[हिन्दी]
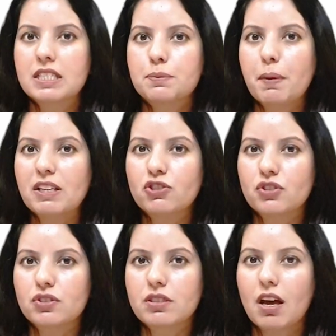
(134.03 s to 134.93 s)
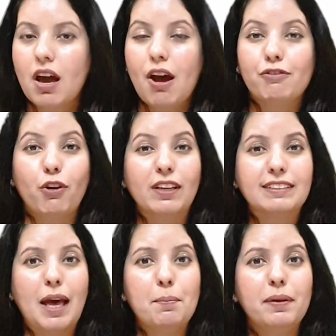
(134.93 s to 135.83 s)
स्पेशस फॉर
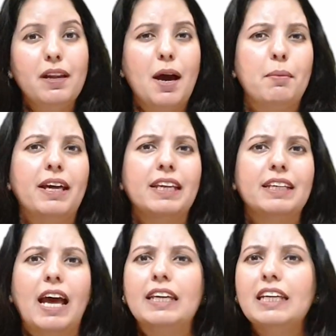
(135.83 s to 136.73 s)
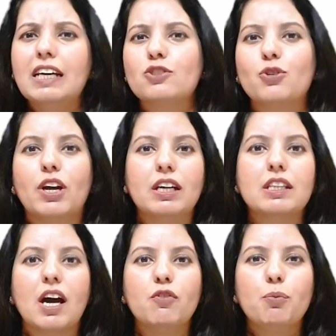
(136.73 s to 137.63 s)
एग्जाम्पल हमारे नानी का जो
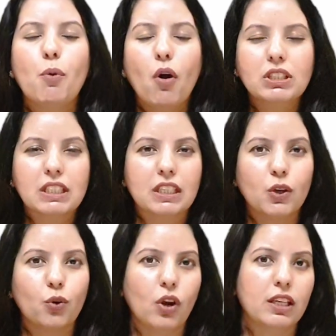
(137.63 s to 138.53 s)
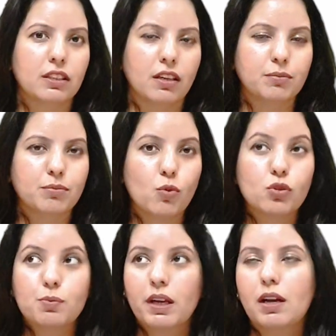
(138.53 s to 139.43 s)
घर था वो बहुत ज्यादा खुला था
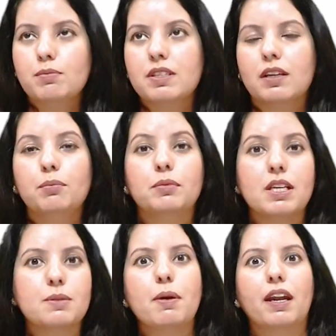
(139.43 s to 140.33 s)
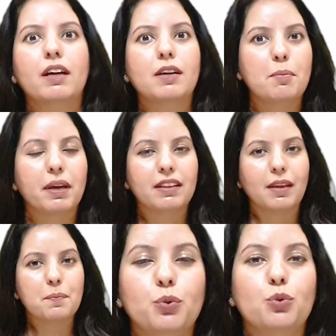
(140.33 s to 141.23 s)
उसमें कम से कम 10-12 कमरे
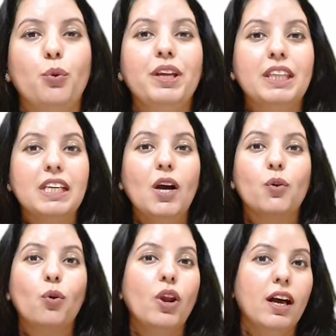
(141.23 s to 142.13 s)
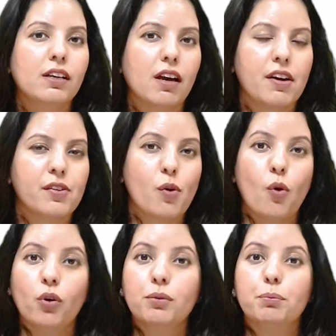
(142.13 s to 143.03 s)
थे तो इतना खुला घर
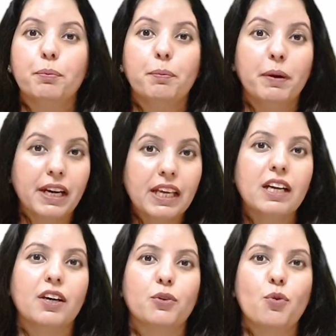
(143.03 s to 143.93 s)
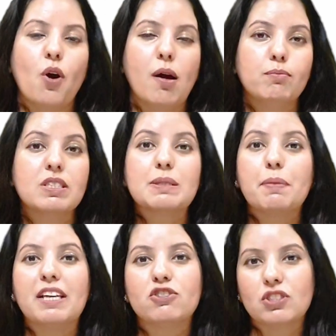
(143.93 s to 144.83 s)
और बड़े घर को हम
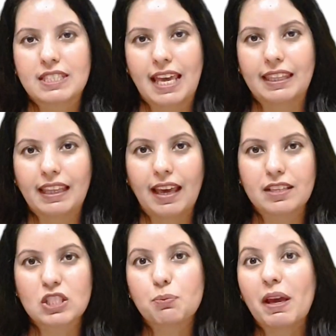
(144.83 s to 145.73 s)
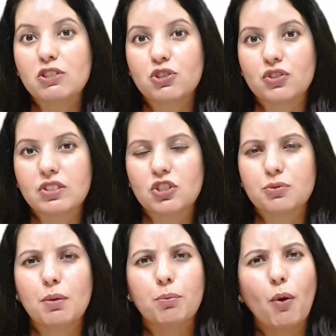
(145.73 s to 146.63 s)
स्पेशियस कहते हैं स्पेशियस
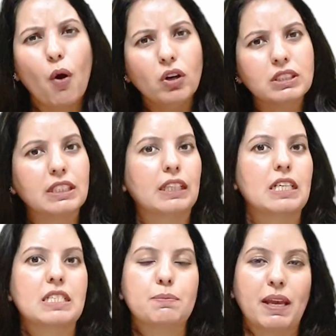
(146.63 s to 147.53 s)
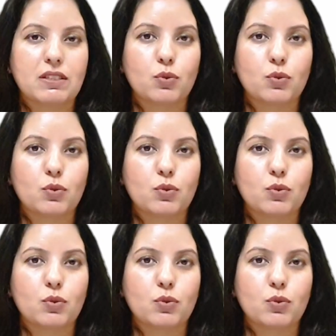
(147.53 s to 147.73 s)
जिसमें बहुत ज्यादा स्पेस